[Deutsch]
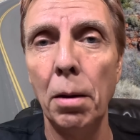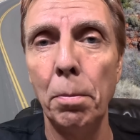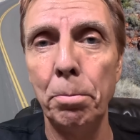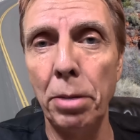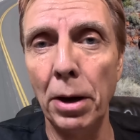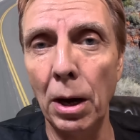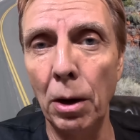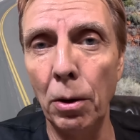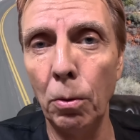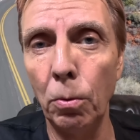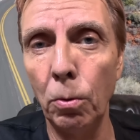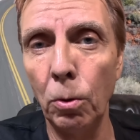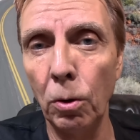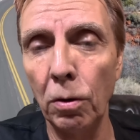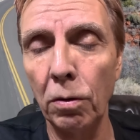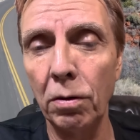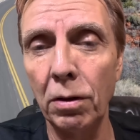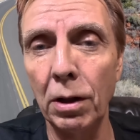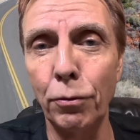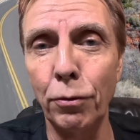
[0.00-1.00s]

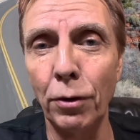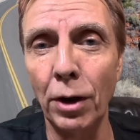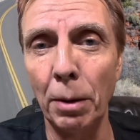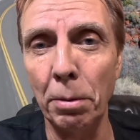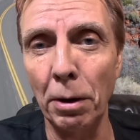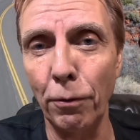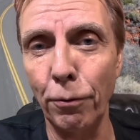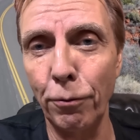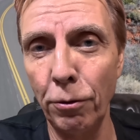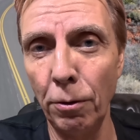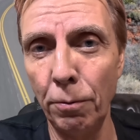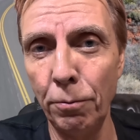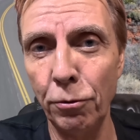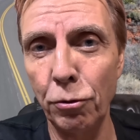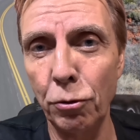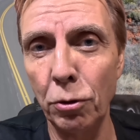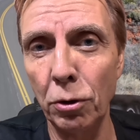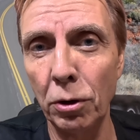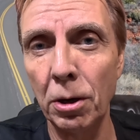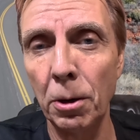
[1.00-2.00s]
Powerwalls, davon habe ich fünf
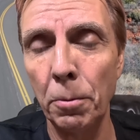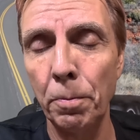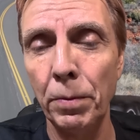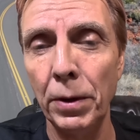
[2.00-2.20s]
Stück.